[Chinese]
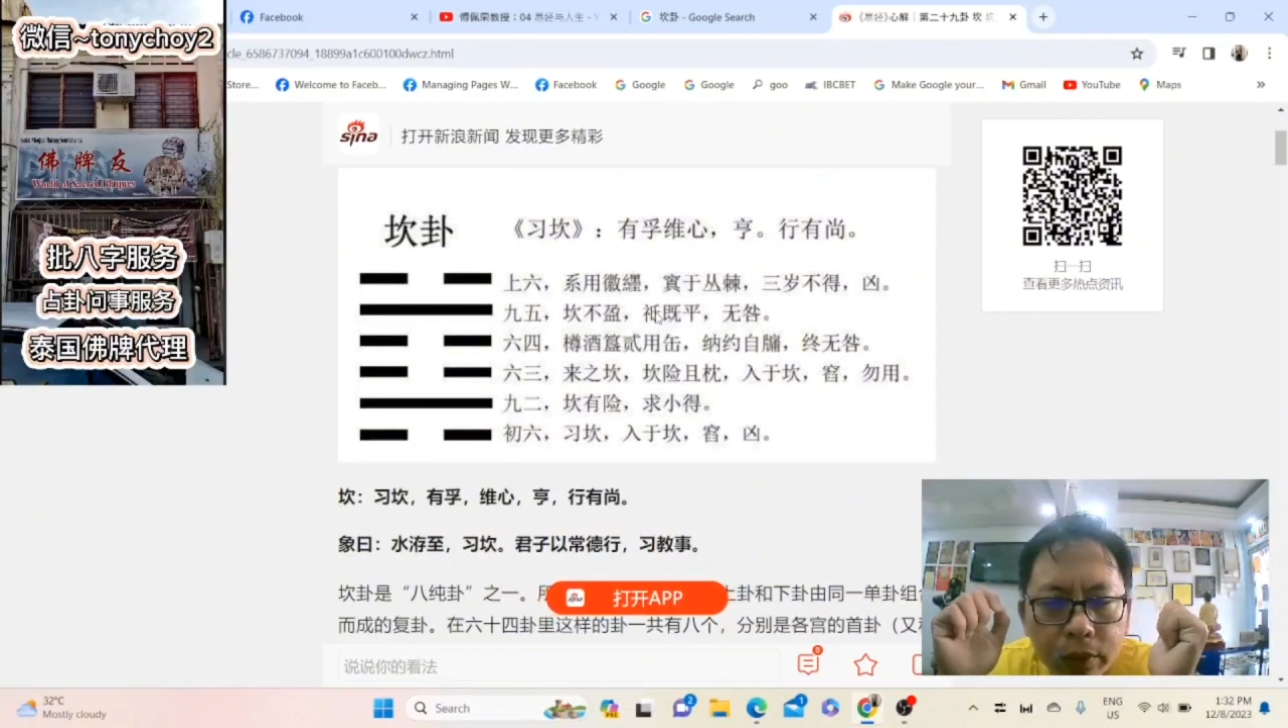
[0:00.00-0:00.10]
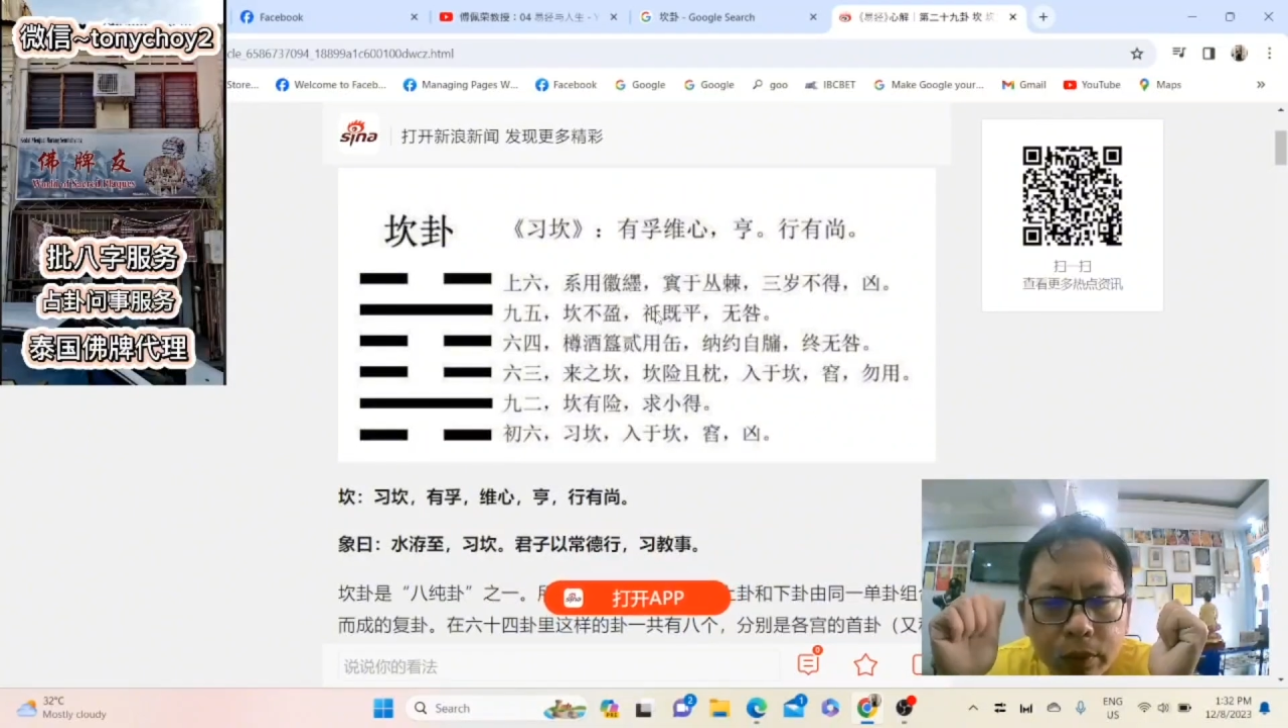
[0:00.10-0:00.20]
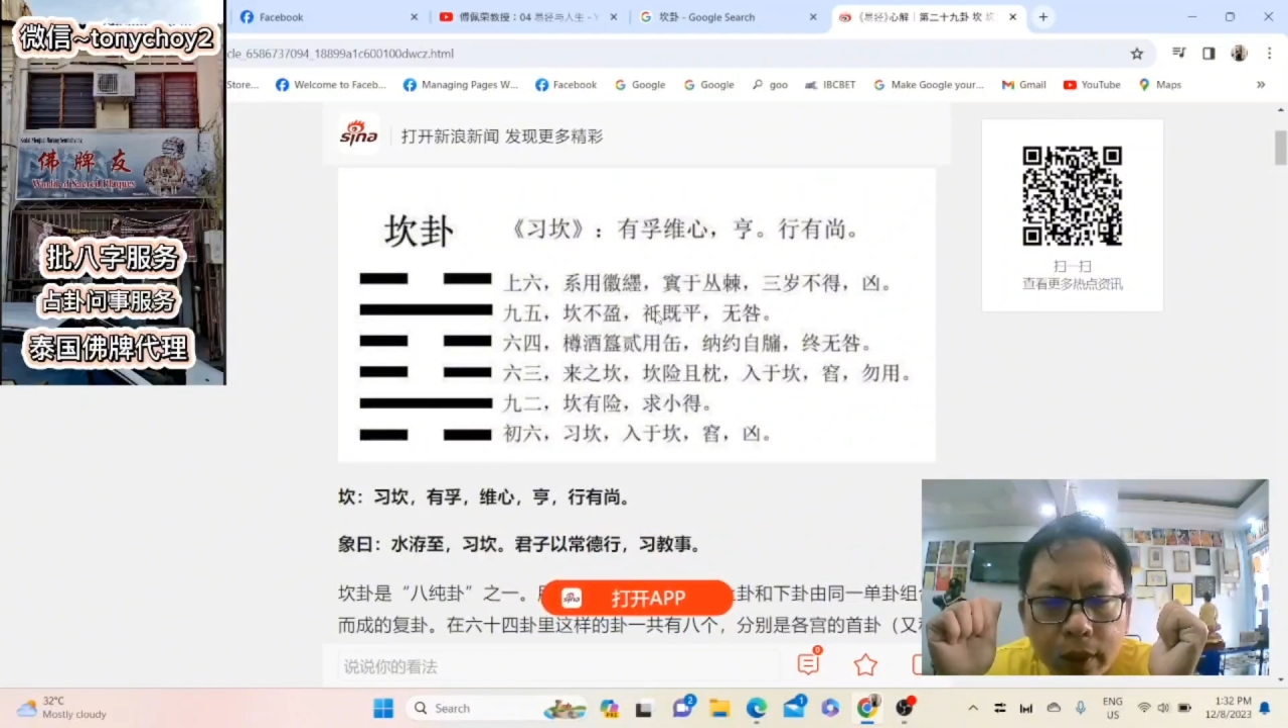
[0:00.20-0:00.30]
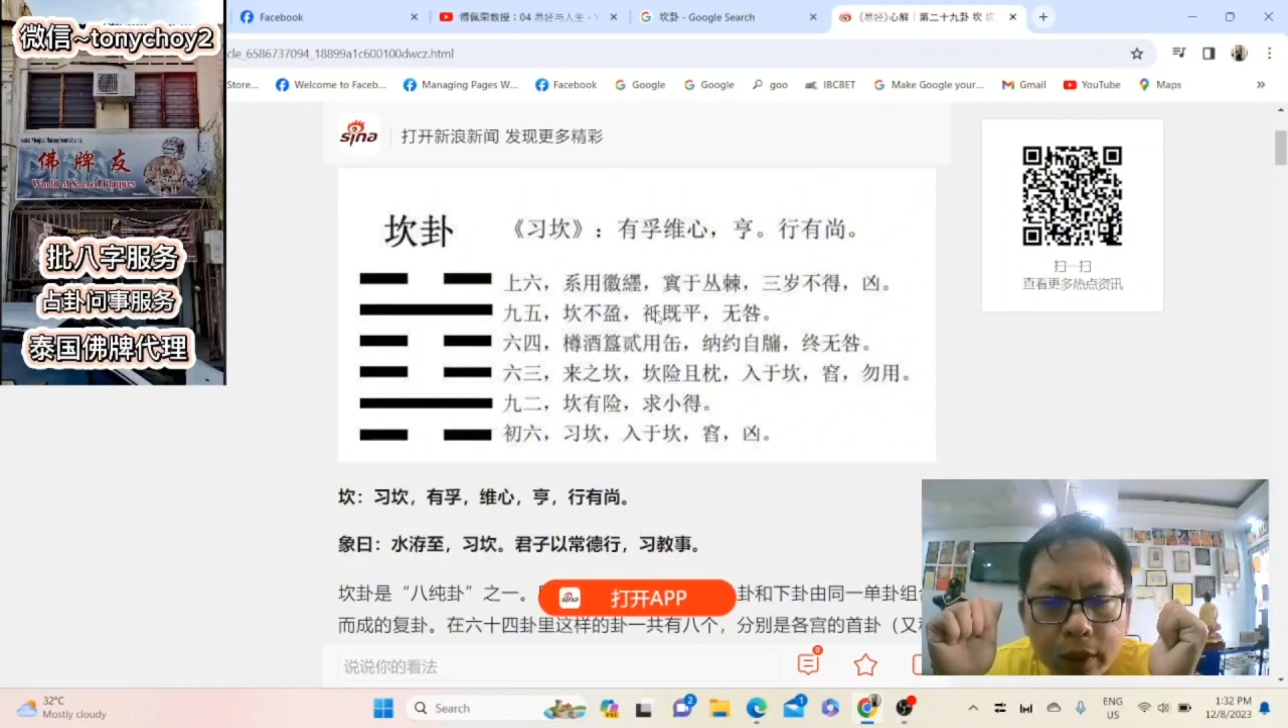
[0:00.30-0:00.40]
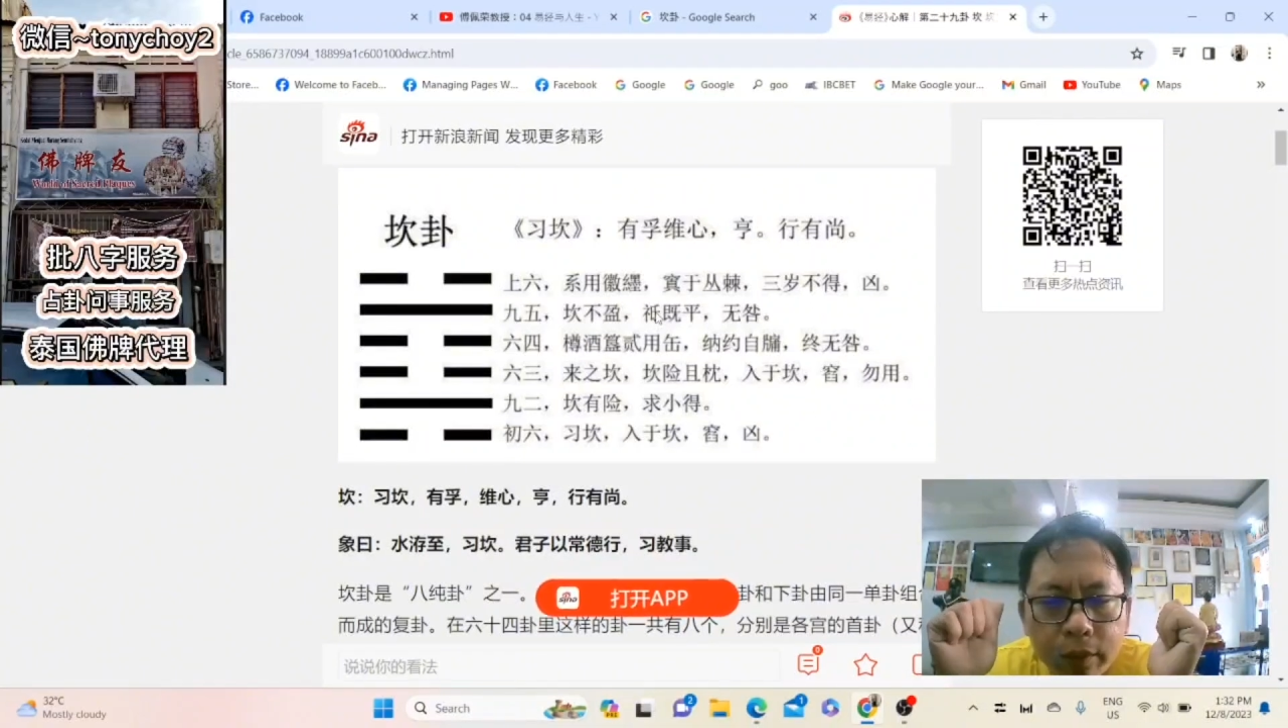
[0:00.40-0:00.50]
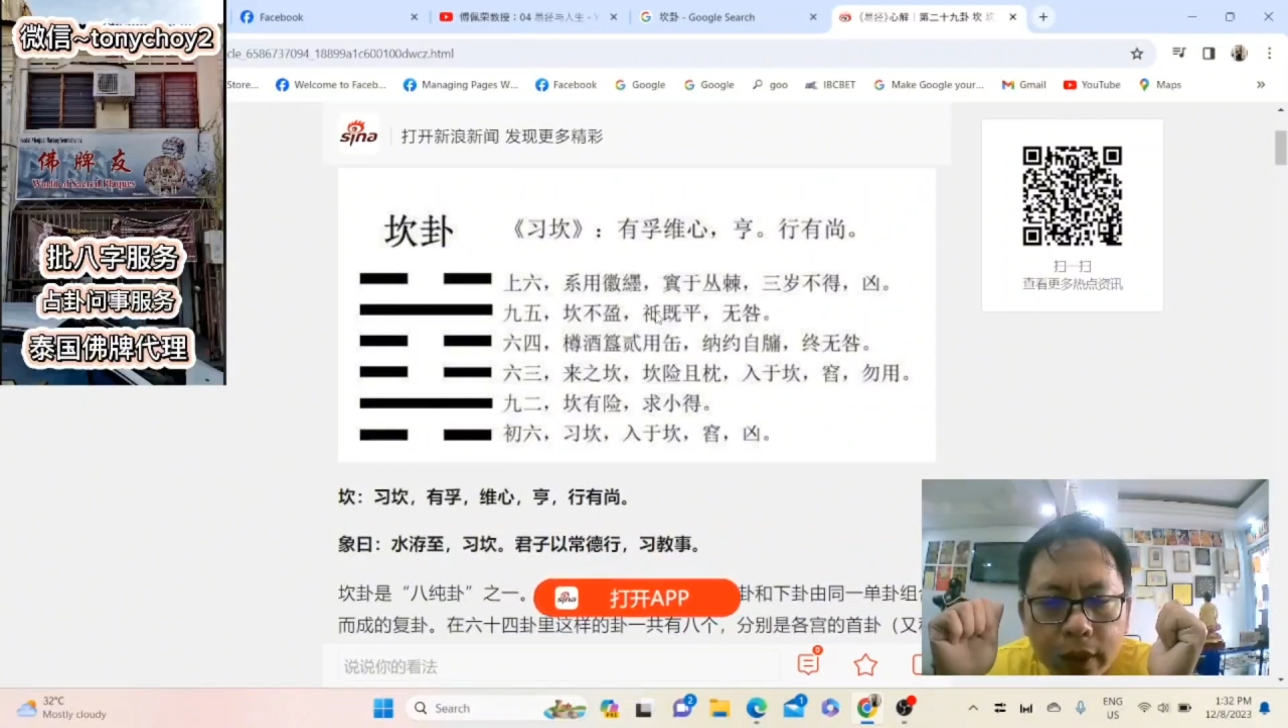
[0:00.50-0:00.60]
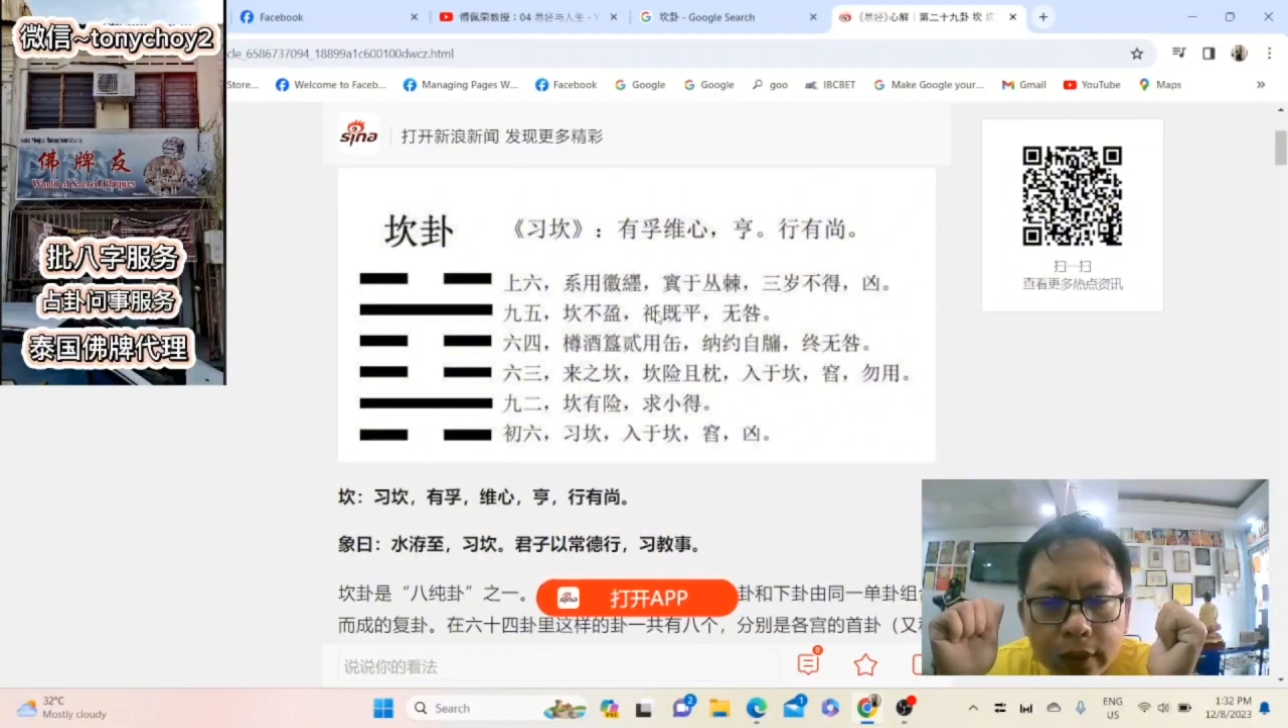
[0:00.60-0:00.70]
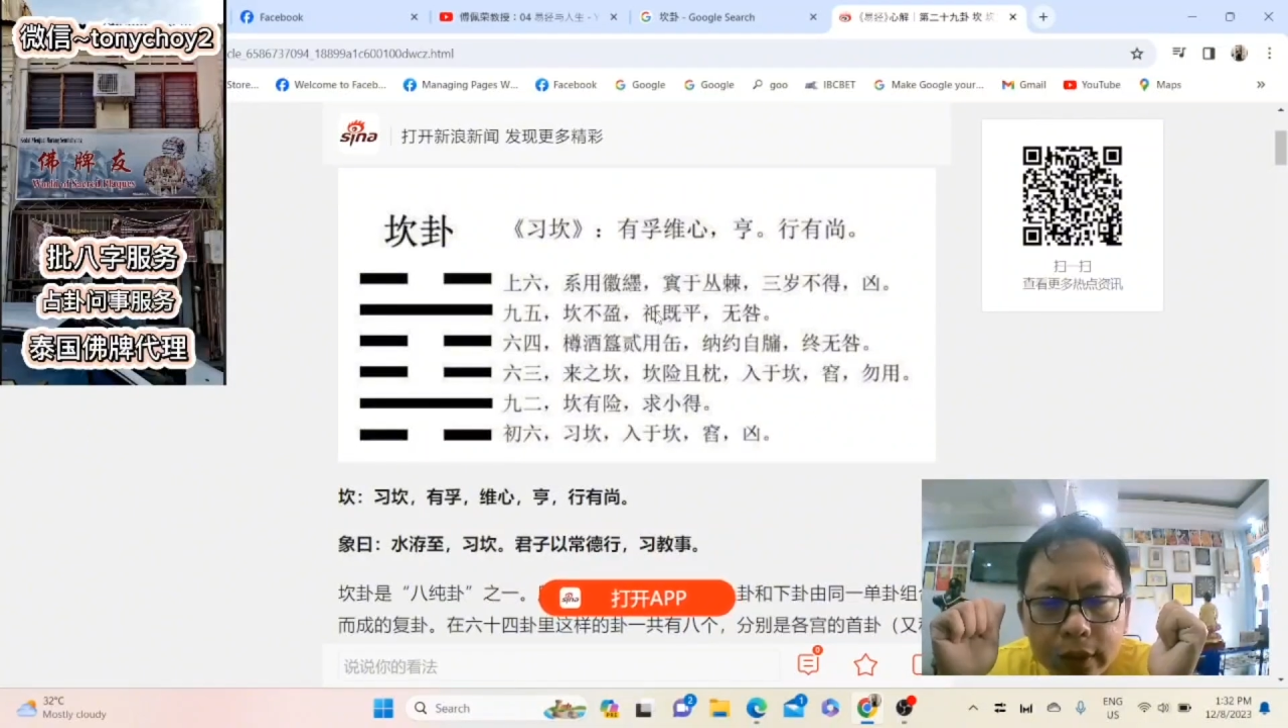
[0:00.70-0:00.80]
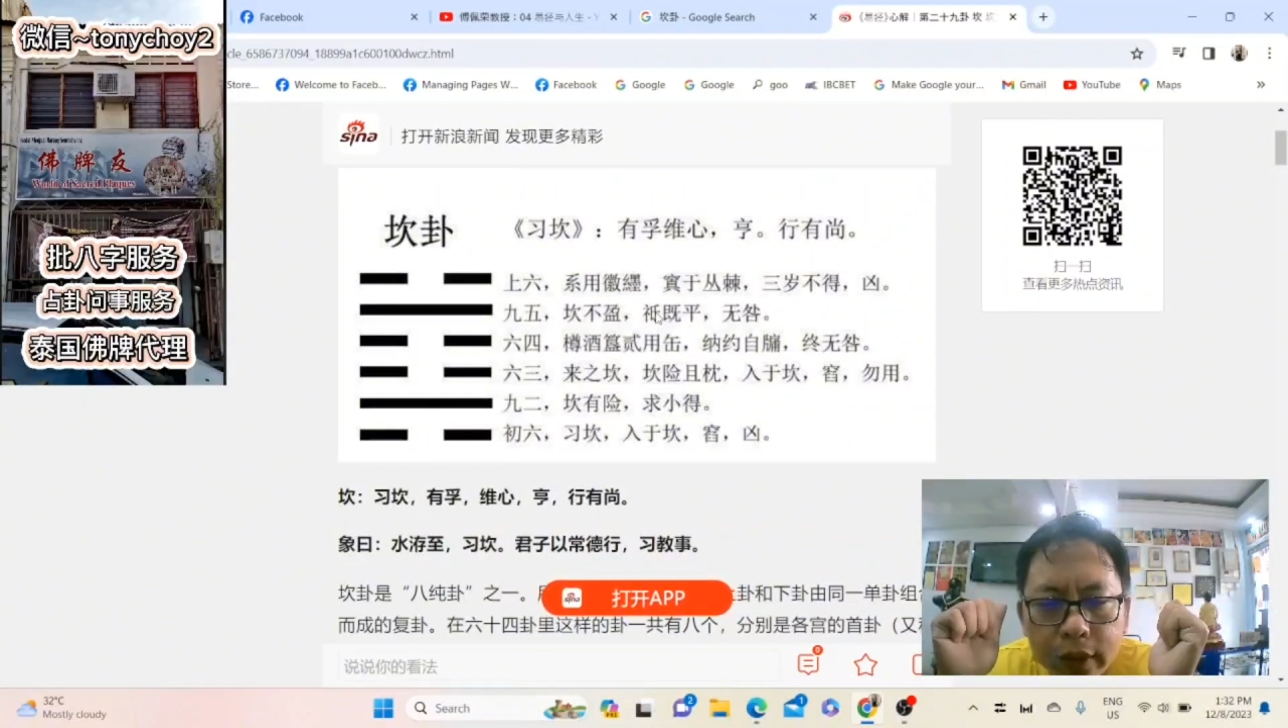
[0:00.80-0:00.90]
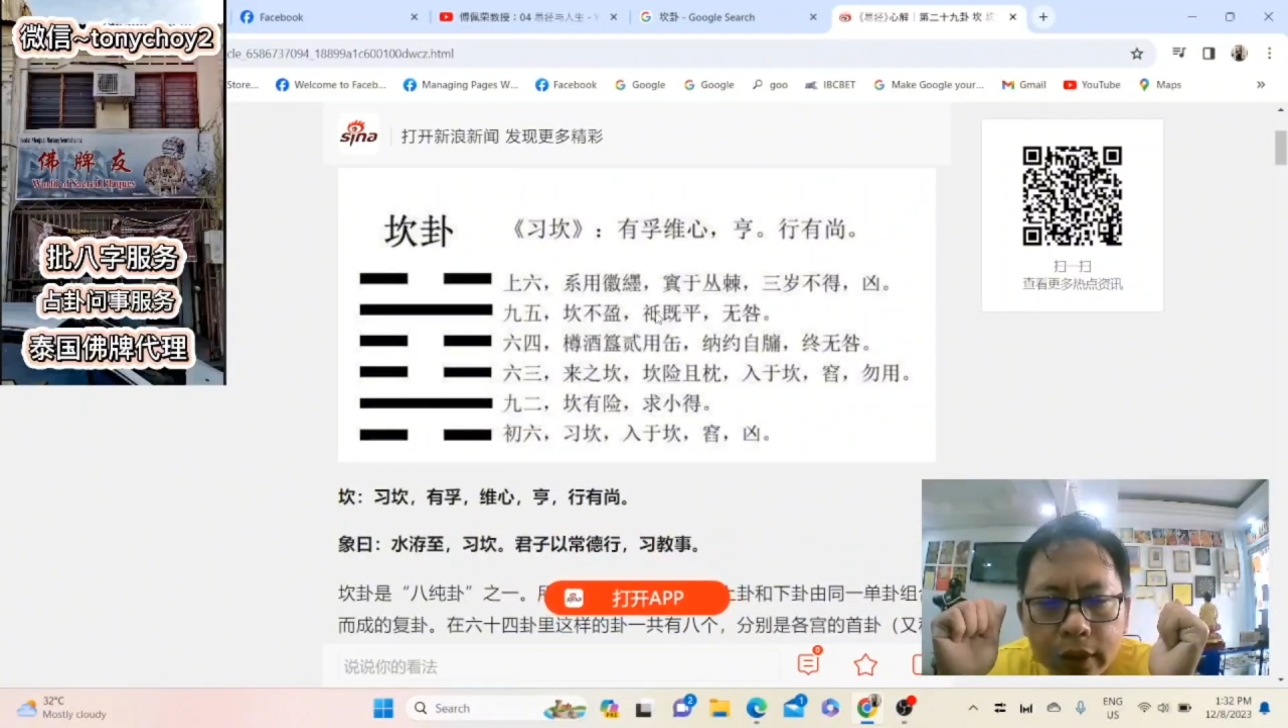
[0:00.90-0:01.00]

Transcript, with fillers: 无望往吉，